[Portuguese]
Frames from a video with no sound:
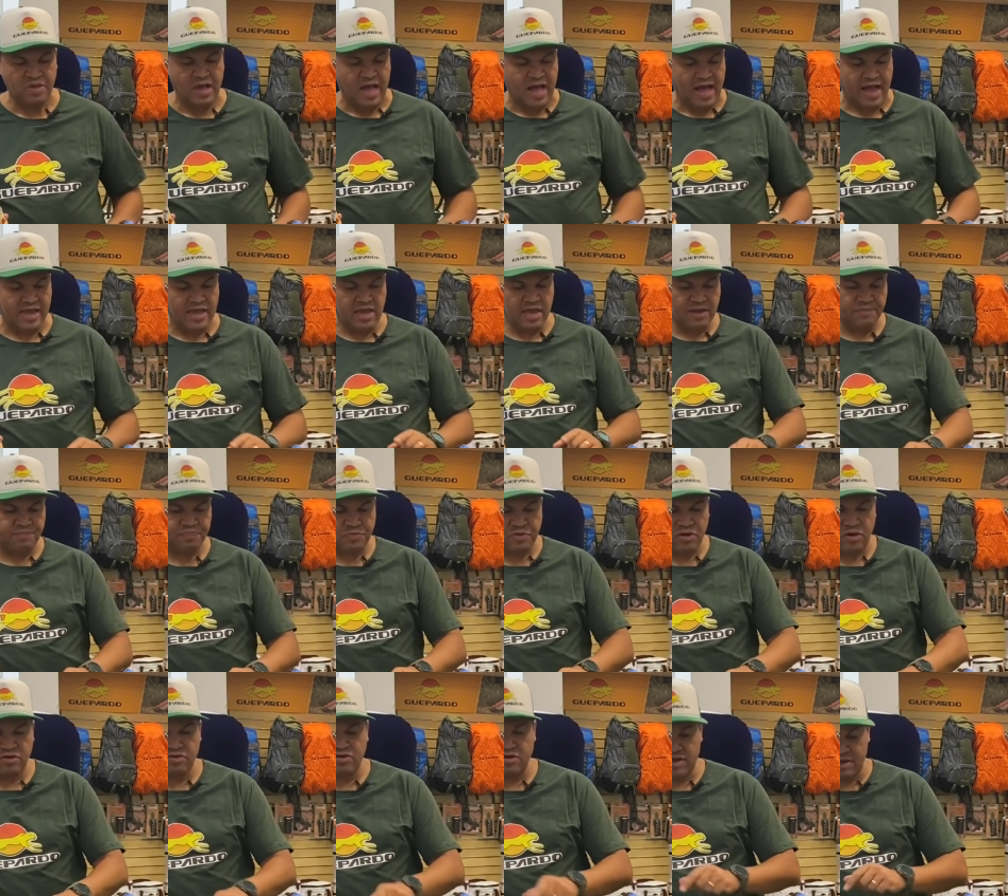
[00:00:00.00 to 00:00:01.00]
Aqui
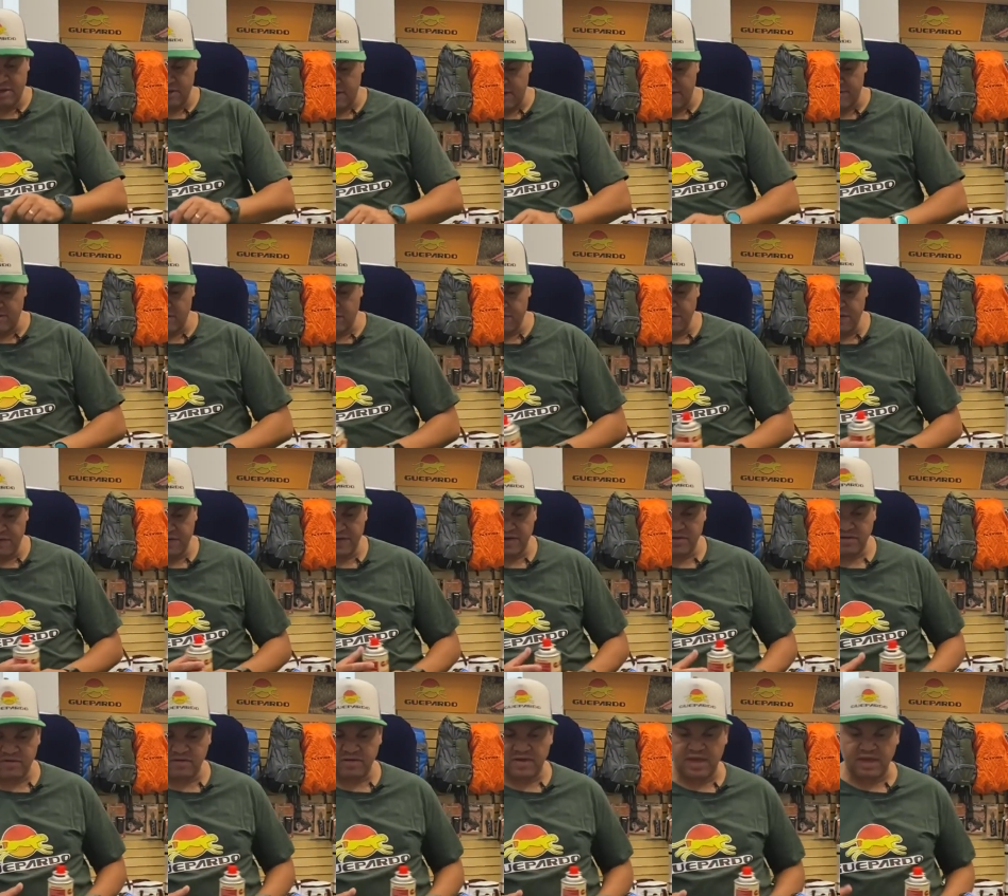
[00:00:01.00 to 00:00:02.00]
a te resolveu
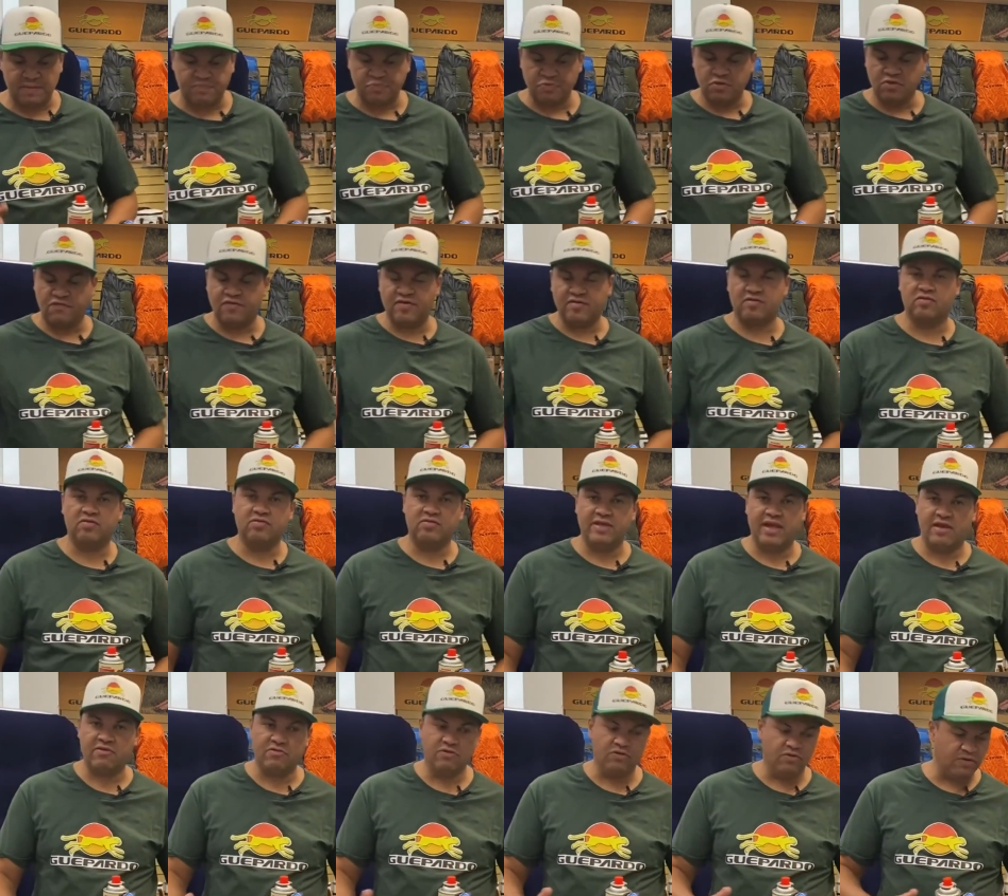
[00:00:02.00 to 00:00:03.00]
fazer o quê? Estou fazendo o
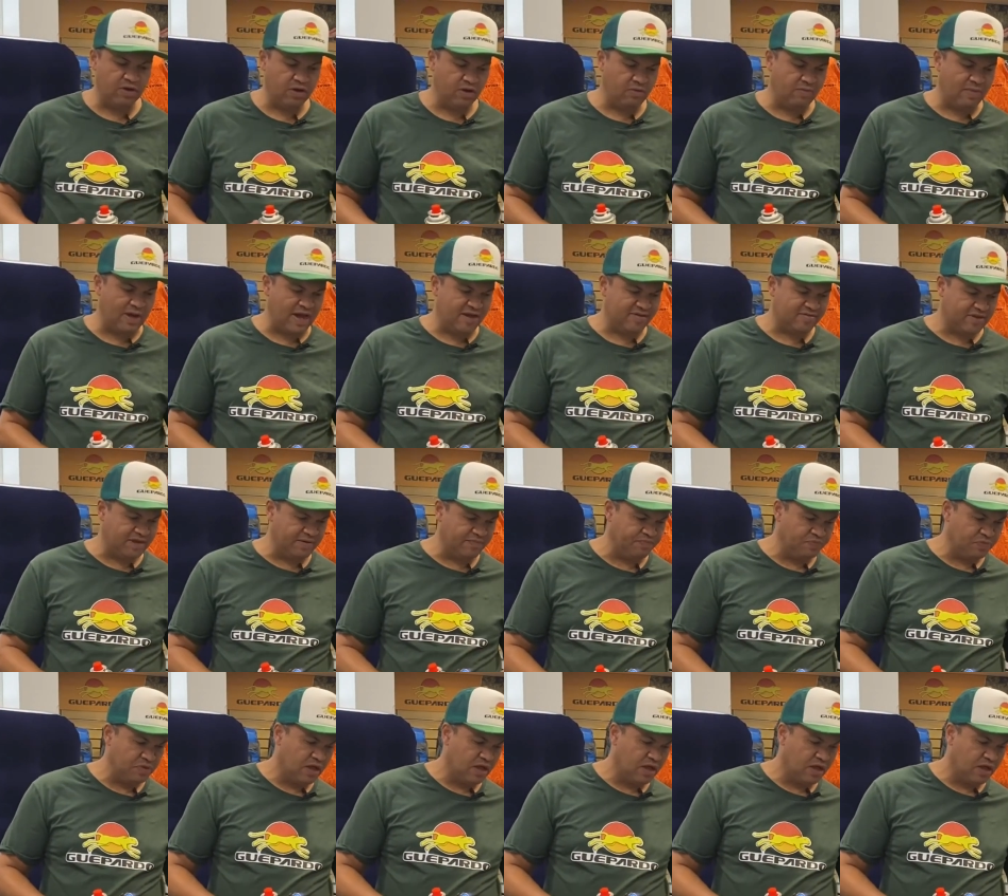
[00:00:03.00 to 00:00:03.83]
teste no Grill Master,